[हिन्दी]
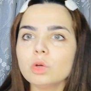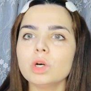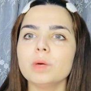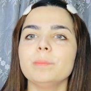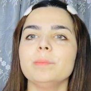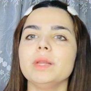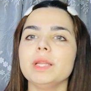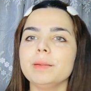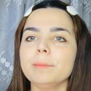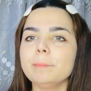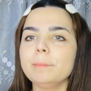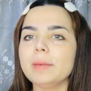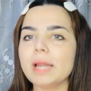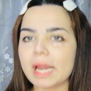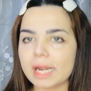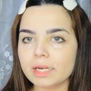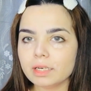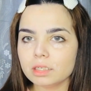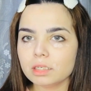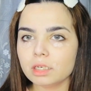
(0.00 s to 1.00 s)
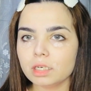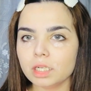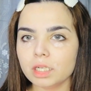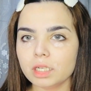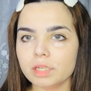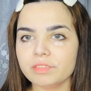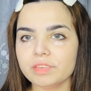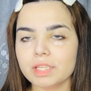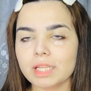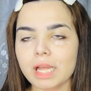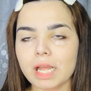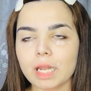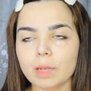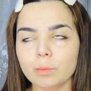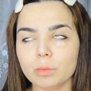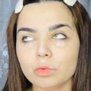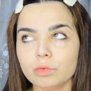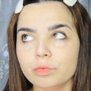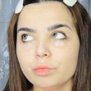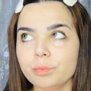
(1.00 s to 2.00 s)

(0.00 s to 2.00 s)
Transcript: को अपने ब्लेंड कर लेंगे विद द हेल्प ऑफ